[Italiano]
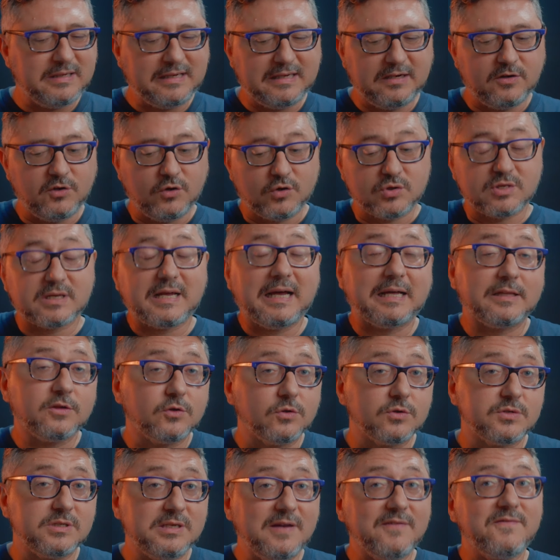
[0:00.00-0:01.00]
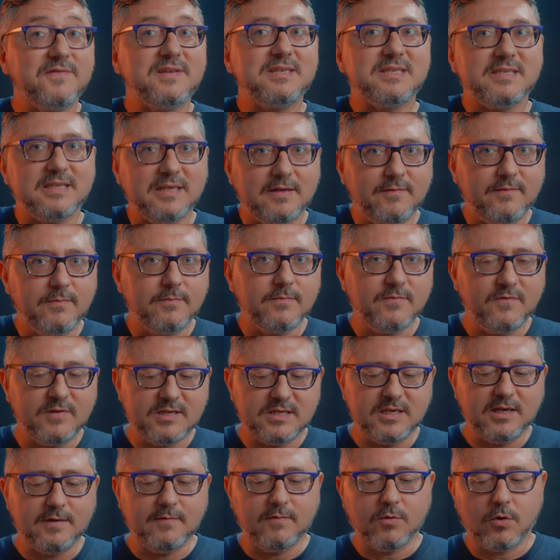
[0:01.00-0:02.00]
lo scatto sia visi
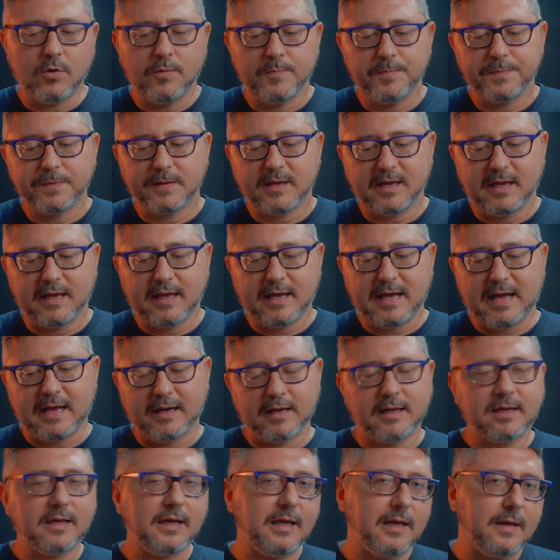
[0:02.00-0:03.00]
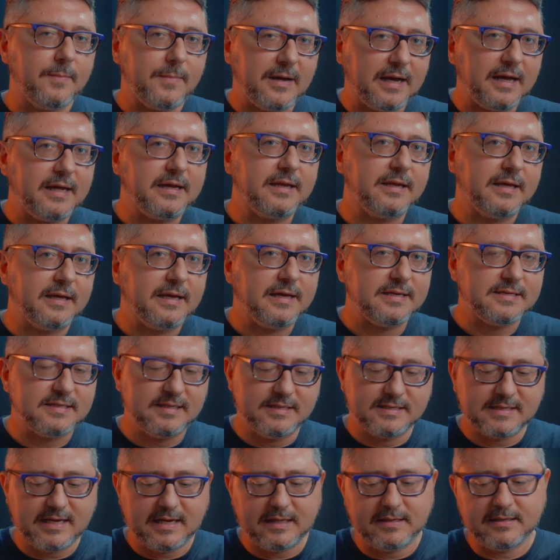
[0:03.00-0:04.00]
visivo che anche magari che si
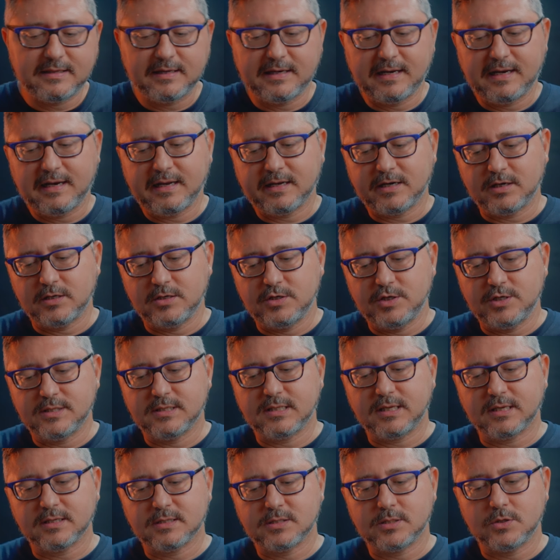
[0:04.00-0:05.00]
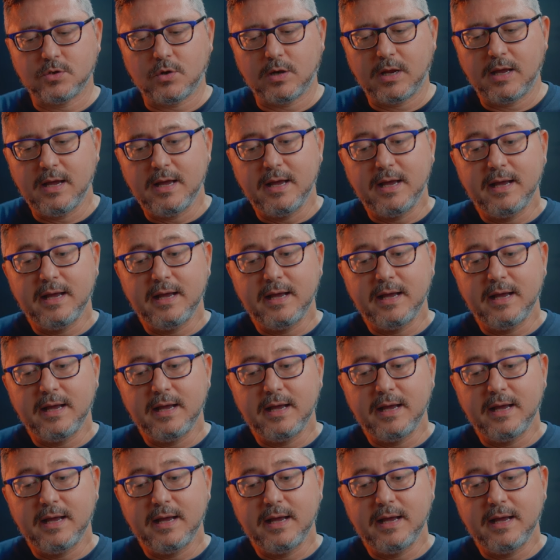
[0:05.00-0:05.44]
sente nella registrazione.